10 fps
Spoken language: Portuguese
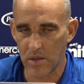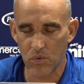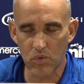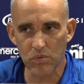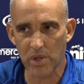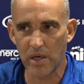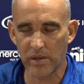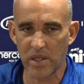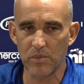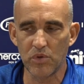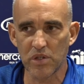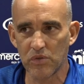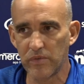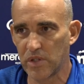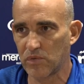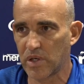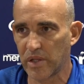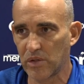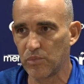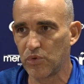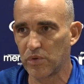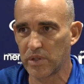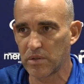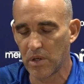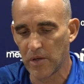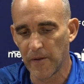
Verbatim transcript: O contrário é que tenho muitas dúvidas, não acredito muito nisso.